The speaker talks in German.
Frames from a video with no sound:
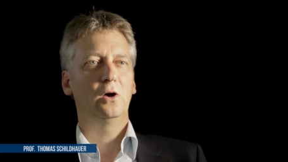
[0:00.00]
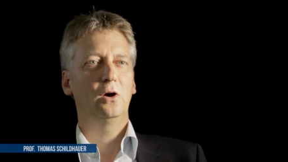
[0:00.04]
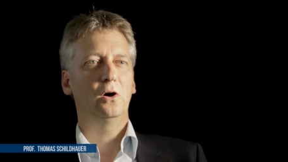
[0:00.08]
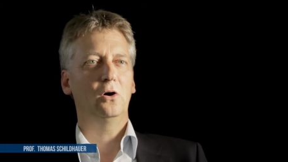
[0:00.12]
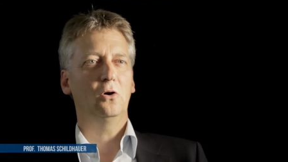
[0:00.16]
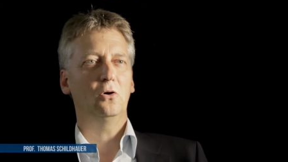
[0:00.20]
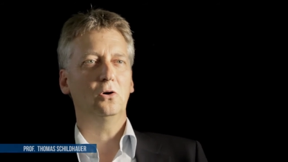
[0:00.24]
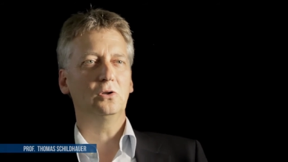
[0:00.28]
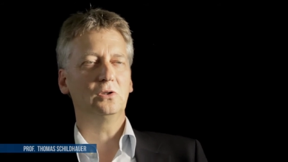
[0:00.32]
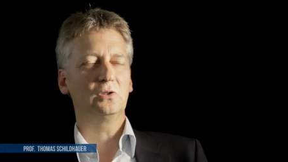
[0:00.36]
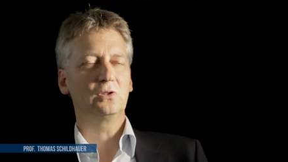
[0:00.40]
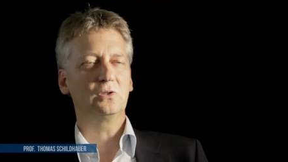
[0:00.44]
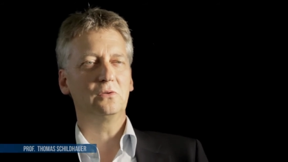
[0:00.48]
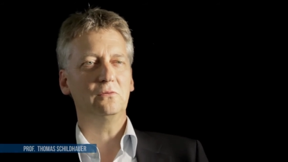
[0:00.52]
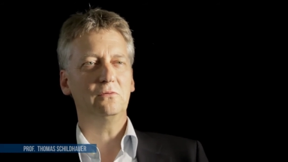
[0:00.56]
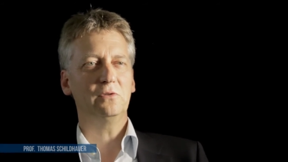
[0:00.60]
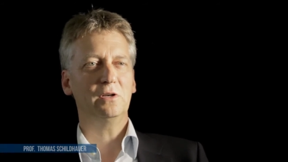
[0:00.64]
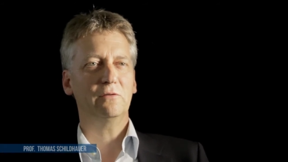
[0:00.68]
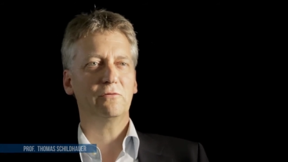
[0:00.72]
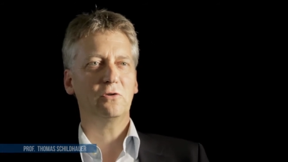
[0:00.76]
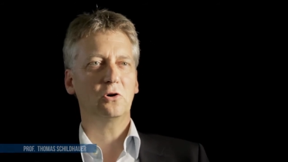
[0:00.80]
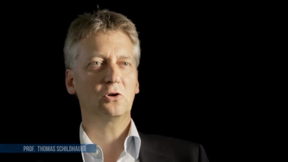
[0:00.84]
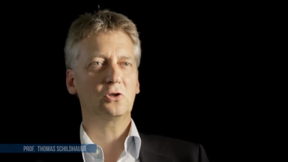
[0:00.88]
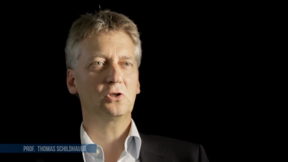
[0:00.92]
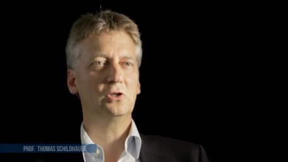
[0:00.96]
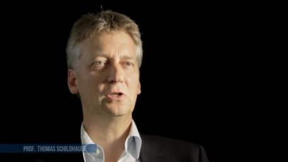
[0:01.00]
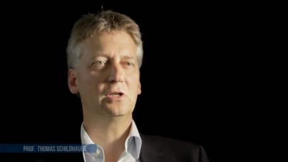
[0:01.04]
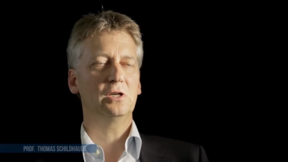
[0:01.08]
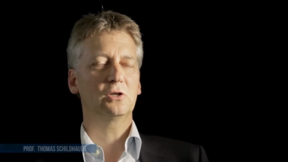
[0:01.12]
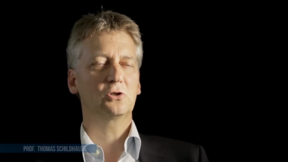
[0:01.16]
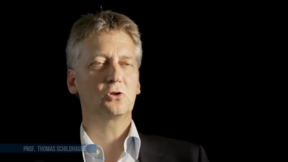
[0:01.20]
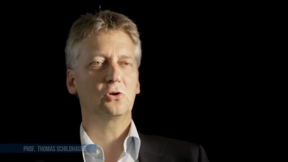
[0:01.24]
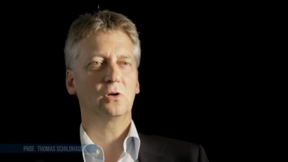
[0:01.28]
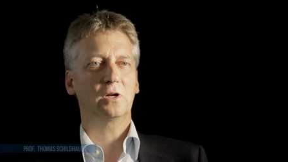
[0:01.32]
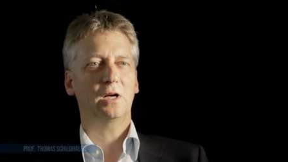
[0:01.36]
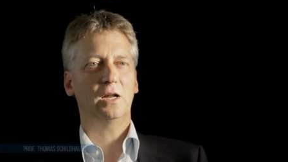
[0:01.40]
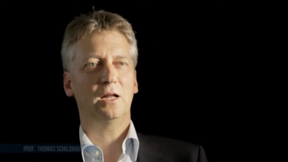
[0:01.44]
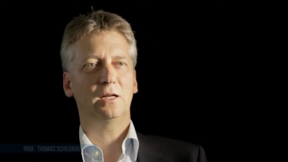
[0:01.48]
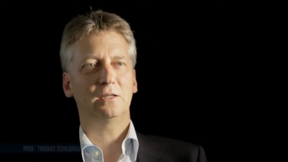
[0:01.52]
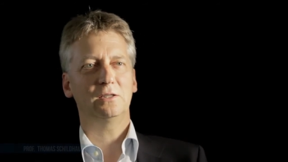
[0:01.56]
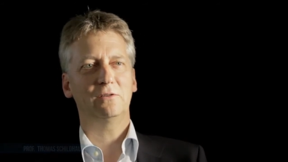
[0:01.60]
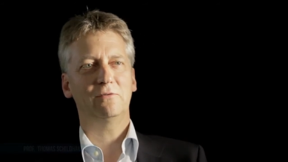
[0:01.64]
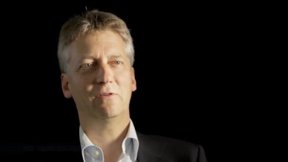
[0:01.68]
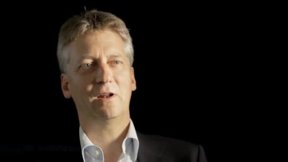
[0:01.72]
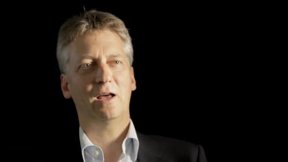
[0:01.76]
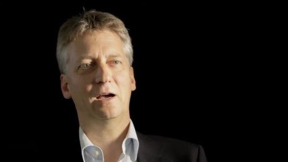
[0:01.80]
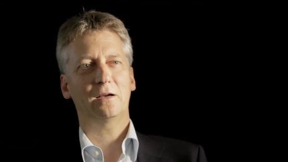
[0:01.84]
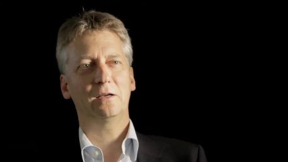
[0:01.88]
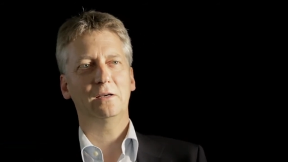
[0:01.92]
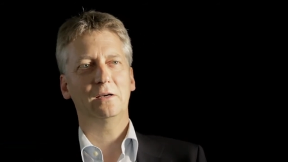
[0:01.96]
Und wir forschen hier schon relativ
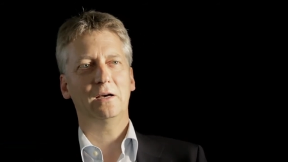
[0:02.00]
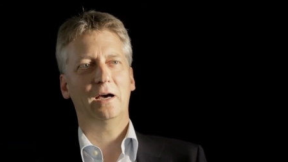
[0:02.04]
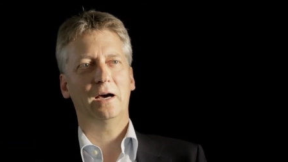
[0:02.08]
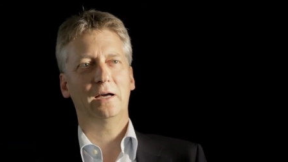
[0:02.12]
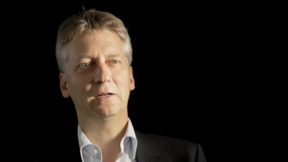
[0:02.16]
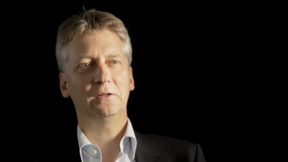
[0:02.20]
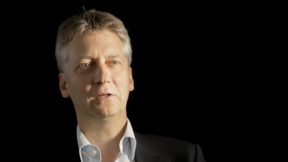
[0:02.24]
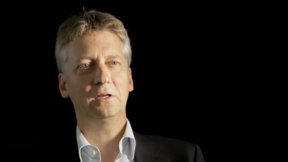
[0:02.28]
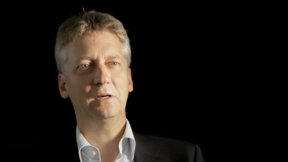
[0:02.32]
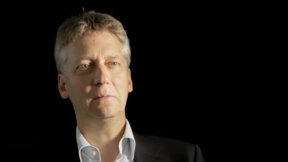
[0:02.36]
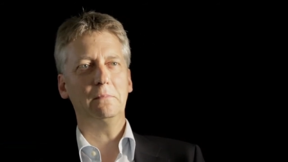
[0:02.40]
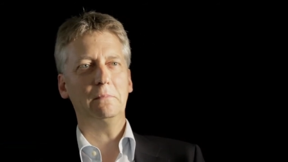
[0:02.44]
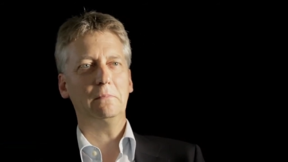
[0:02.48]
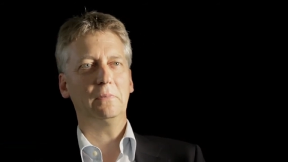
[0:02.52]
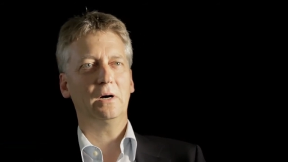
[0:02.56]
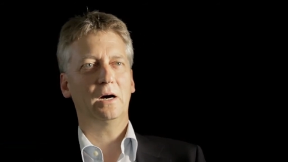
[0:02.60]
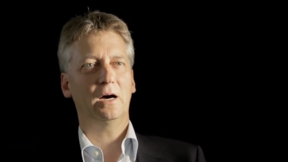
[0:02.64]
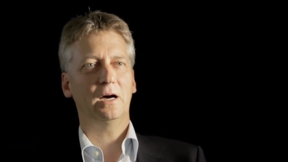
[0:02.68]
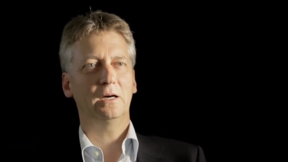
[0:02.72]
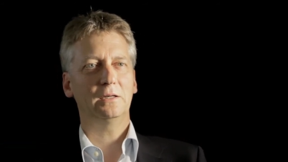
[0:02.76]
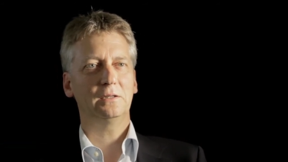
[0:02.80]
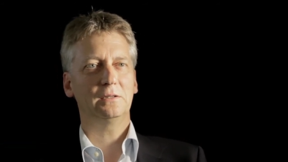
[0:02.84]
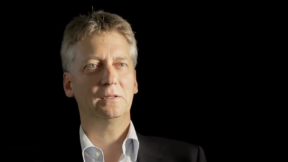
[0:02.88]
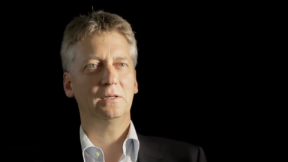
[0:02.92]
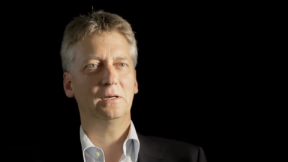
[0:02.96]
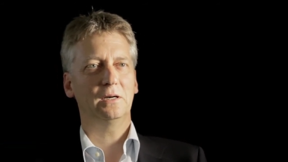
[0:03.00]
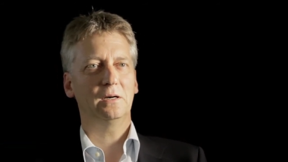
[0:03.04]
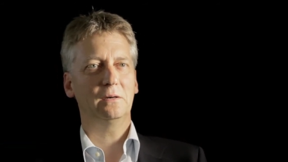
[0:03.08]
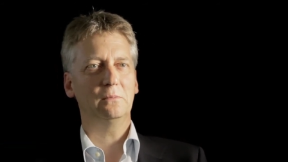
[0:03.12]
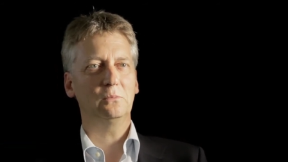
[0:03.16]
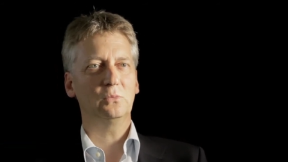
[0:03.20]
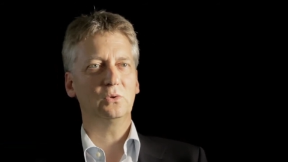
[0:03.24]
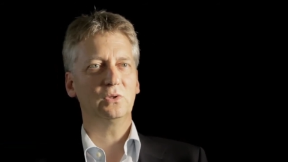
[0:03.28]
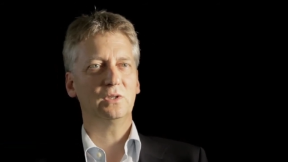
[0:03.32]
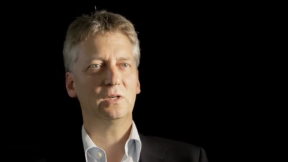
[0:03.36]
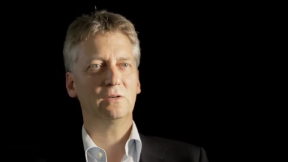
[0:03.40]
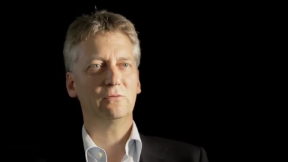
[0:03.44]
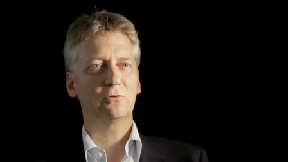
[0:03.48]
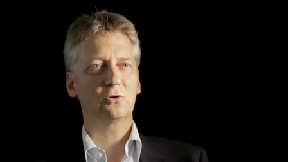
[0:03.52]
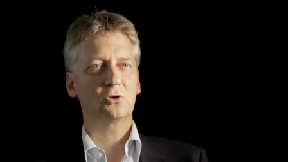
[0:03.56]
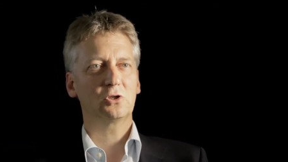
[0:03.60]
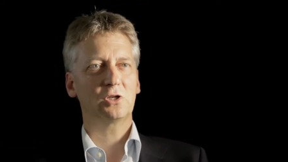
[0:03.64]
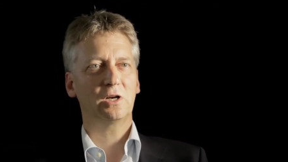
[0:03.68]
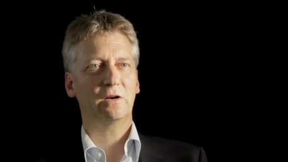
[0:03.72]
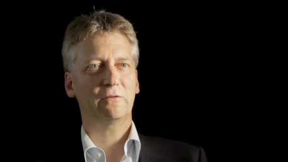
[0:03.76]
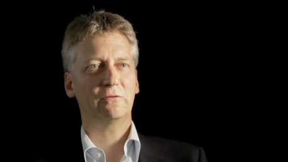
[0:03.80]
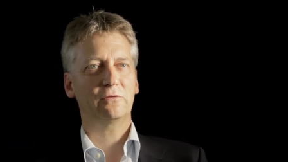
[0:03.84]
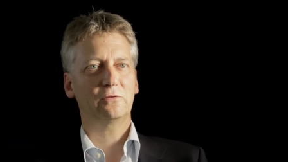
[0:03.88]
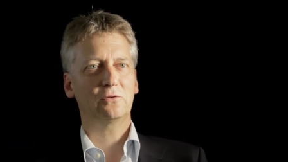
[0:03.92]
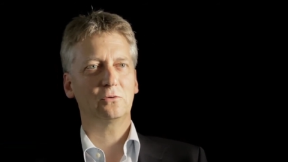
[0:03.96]
lange an dem Bereich der
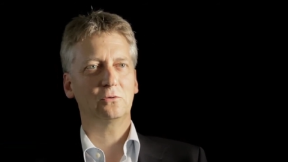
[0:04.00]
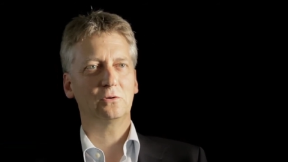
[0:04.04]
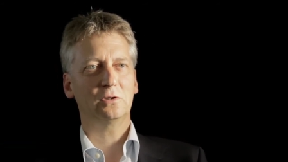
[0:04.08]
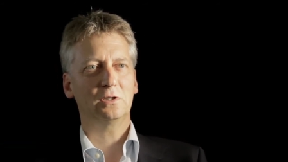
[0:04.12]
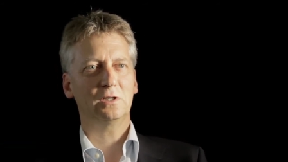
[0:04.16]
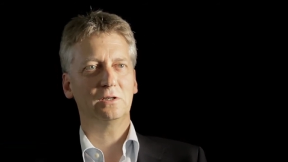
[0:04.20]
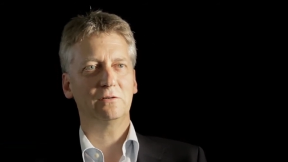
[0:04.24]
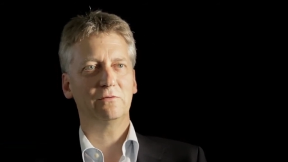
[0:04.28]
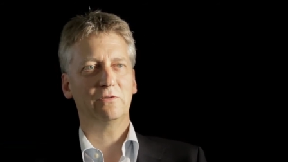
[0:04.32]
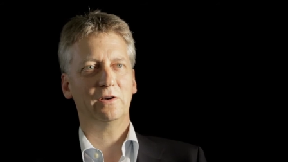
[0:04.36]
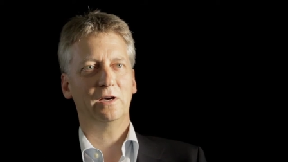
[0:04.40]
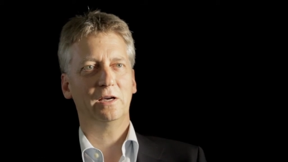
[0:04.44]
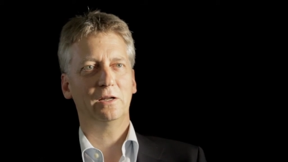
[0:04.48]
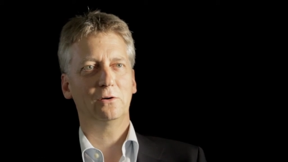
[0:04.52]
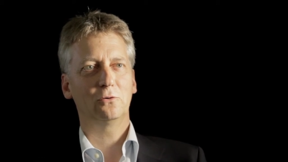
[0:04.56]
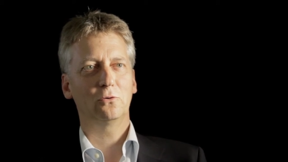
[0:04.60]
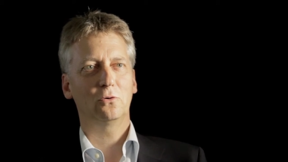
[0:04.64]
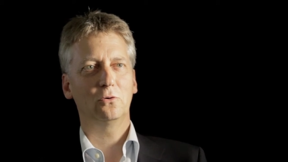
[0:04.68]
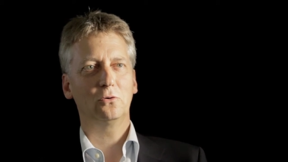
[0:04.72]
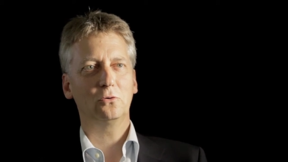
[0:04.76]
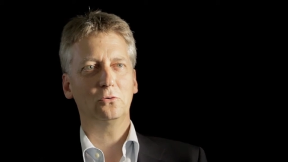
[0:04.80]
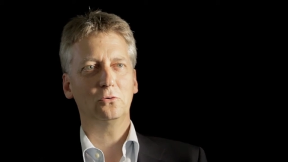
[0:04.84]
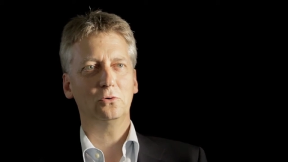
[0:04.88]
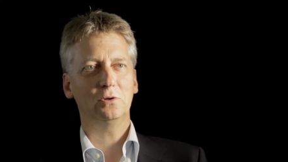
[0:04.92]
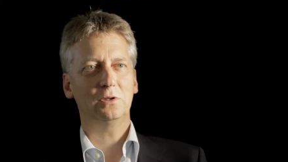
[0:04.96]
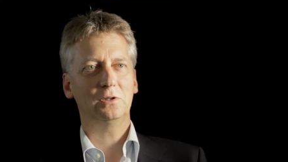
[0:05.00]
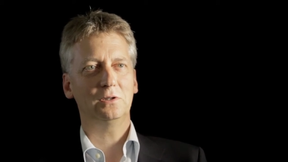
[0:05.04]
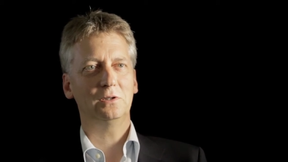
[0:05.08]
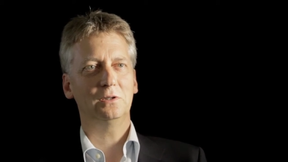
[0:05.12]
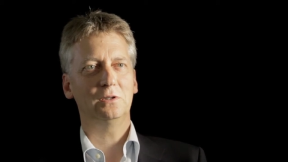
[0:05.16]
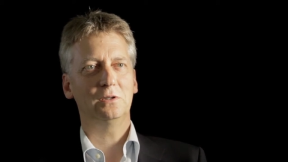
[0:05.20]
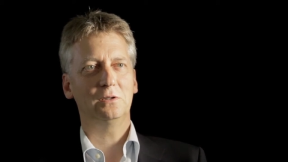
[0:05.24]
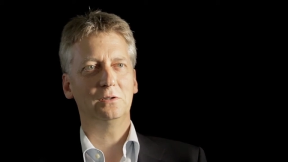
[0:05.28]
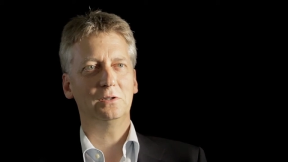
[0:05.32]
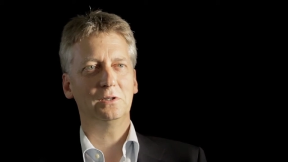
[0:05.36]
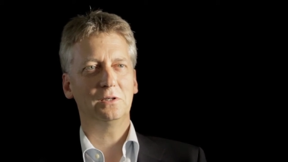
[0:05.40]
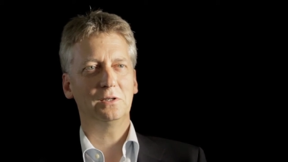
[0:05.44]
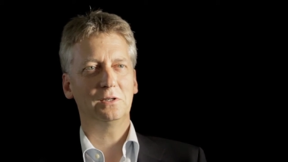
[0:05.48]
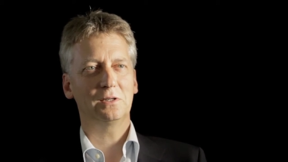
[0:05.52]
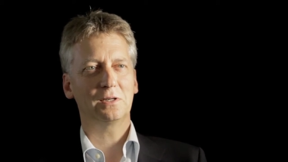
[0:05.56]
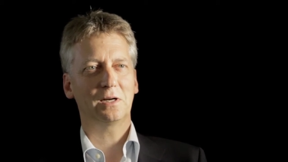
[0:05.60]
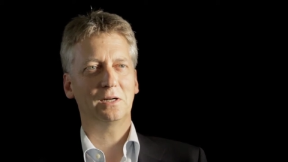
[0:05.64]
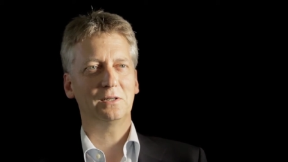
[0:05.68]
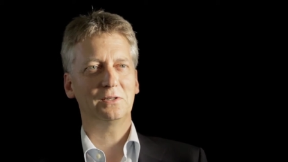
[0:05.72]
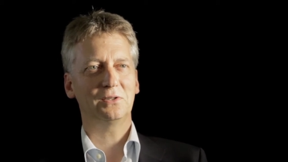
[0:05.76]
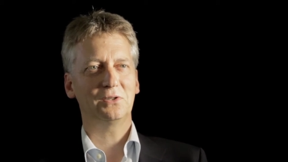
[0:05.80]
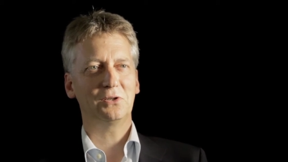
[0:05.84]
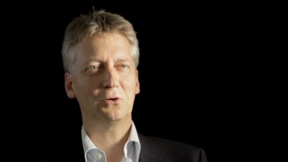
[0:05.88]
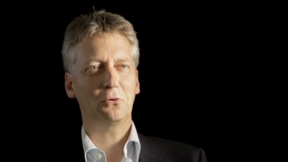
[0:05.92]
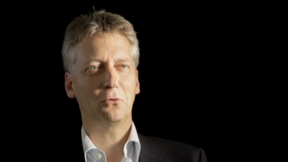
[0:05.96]
Musikwirtschaft und den Veränderungen durch die
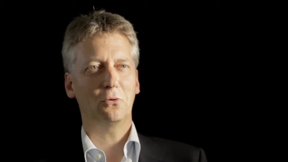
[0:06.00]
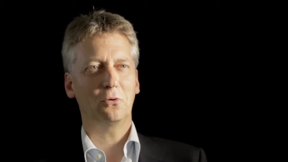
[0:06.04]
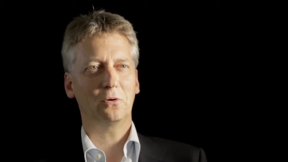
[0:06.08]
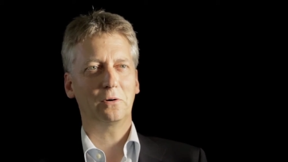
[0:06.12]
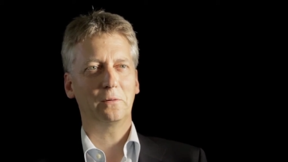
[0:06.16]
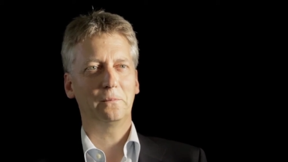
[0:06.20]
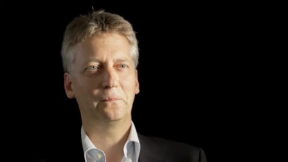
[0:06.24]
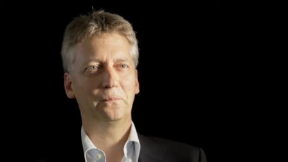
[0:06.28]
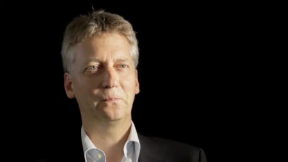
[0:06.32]
Digitalisierung.